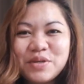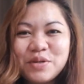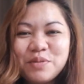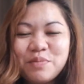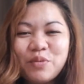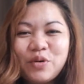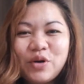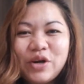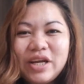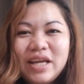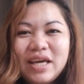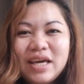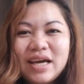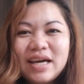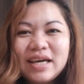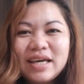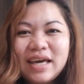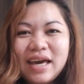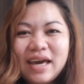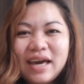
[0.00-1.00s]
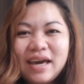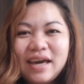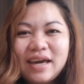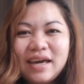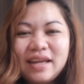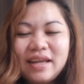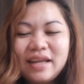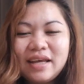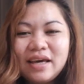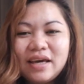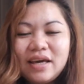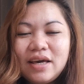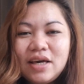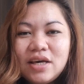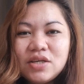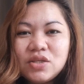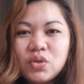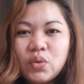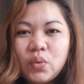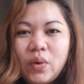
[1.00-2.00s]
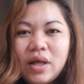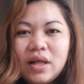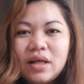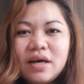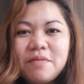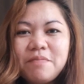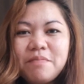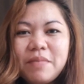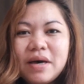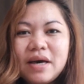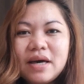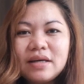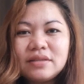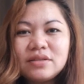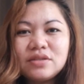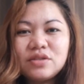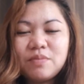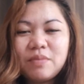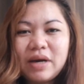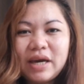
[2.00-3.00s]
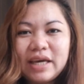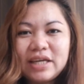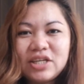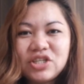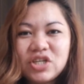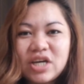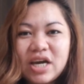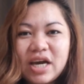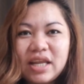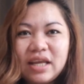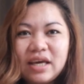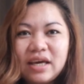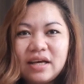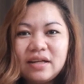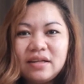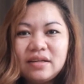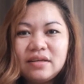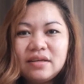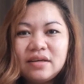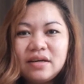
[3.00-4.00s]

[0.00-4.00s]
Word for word: Good morning again! So, welcome back to my channel.